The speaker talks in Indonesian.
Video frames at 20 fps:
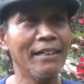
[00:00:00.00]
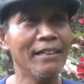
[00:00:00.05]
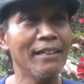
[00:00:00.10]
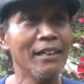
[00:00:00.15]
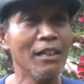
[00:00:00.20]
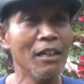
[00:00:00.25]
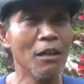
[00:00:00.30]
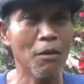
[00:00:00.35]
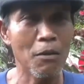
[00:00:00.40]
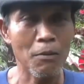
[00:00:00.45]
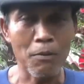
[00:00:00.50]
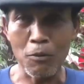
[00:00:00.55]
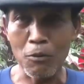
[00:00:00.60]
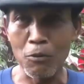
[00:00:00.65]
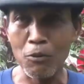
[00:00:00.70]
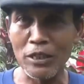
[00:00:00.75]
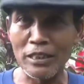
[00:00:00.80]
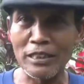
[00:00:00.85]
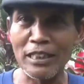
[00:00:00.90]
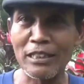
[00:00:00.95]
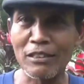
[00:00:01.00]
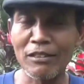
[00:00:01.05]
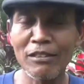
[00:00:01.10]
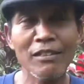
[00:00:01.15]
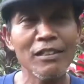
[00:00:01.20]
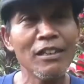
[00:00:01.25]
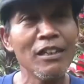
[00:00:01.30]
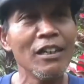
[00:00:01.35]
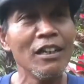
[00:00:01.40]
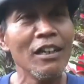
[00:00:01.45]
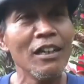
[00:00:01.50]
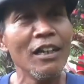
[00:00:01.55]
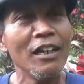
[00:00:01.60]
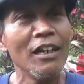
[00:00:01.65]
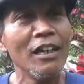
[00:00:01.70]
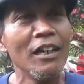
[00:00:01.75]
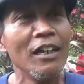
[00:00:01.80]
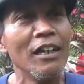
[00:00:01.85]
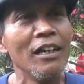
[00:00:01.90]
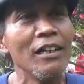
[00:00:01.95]
itu aja yang udah udah tujuh
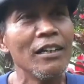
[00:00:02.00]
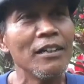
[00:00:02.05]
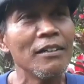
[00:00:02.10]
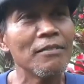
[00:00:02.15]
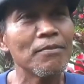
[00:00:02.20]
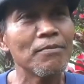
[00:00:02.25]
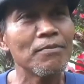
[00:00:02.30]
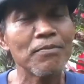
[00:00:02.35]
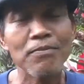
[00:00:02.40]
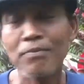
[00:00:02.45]
tahun itu kan hmm.